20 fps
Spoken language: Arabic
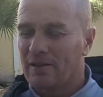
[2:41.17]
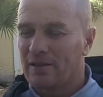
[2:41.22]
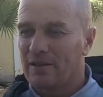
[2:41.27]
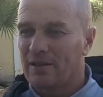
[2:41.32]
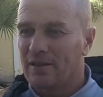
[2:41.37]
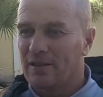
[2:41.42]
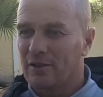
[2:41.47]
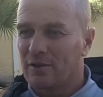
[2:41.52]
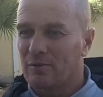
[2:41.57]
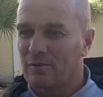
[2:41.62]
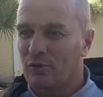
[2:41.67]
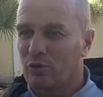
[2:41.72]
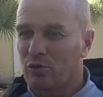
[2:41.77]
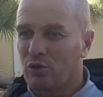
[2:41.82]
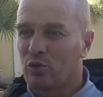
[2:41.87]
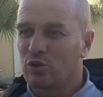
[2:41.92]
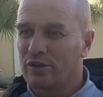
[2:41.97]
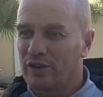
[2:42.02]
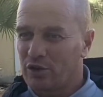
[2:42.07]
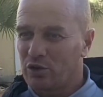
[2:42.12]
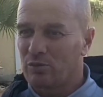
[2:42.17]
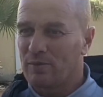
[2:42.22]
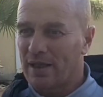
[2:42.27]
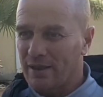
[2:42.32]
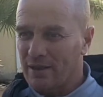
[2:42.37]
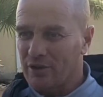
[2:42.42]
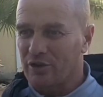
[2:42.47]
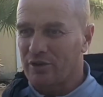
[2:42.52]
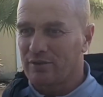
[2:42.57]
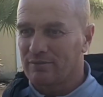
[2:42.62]
الكونديسيون ما
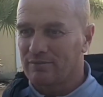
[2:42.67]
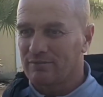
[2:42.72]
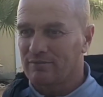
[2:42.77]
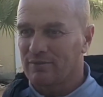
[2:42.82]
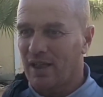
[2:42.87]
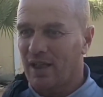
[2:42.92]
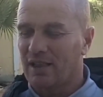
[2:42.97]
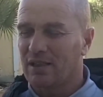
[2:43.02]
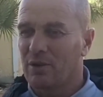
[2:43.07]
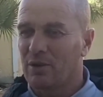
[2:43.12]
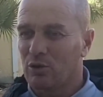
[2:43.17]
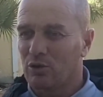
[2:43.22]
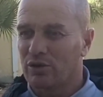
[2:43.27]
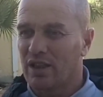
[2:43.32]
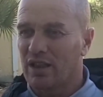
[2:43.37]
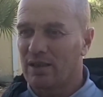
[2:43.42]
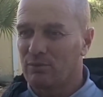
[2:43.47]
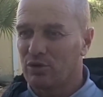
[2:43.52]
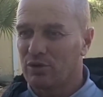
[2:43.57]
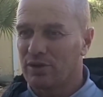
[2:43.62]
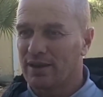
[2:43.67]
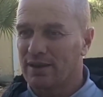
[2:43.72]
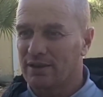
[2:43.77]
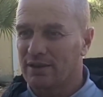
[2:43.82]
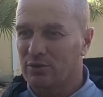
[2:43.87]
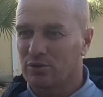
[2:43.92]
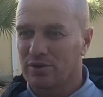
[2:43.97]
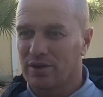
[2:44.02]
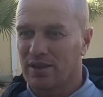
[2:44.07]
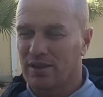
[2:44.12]
كاش خدمه اون ترامون
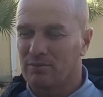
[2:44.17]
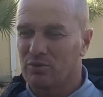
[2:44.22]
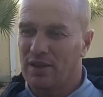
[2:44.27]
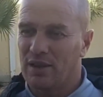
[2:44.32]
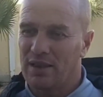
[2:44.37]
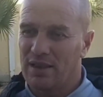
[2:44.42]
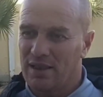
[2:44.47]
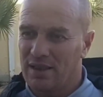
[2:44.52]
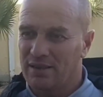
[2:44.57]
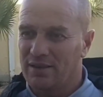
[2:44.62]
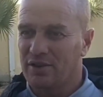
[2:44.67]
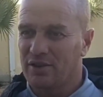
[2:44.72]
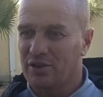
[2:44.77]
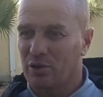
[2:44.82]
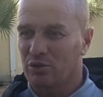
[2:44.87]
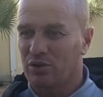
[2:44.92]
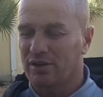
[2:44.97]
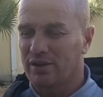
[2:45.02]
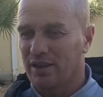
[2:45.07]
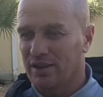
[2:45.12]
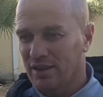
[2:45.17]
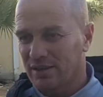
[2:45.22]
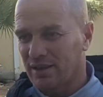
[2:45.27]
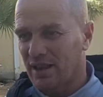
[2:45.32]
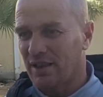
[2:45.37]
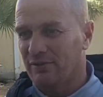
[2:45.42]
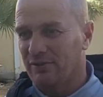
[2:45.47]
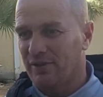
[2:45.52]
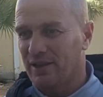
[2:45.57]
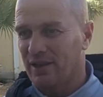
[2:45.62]
يقصي اون ترامون على هذه الشوطه الثانيه
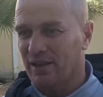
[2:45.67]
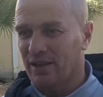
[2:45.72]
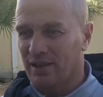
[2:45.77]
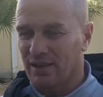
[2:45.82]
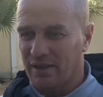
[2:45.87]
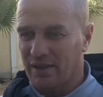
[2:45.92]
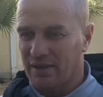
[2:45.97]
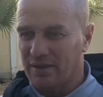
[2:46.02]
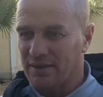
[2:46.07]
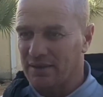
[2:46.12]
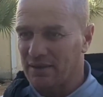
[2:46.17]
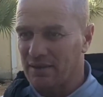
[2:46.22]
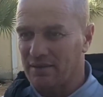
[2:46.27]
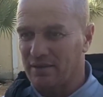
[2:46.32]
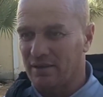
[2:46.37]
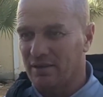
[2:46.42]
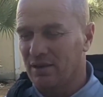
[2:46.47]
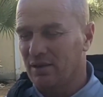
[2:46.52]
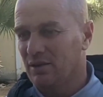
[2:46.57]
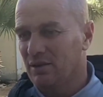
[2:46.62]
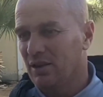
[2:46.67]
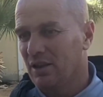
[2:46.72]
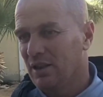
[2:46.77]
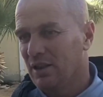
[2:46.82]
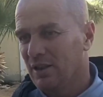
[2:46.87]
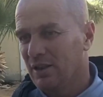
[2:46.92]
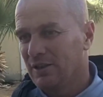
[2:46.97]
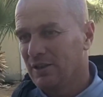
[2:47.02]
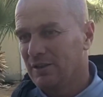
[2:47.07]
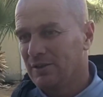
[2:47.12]
طاح الفريق تاع النصر السينيا
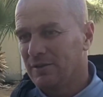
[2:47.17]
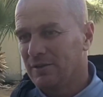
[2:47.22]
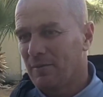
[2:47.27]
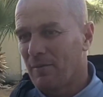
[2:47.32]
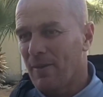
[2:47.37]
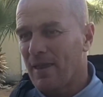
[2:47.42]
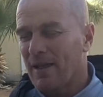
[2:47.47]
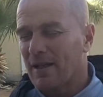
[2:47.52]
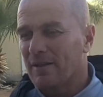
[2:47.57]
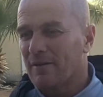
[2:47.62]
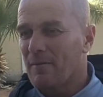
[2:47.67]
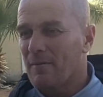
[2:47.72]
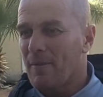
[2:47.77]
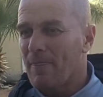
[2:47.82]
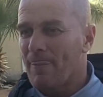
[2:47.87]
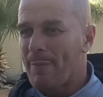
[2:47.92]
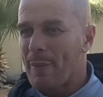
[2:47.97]
غيابات اثروا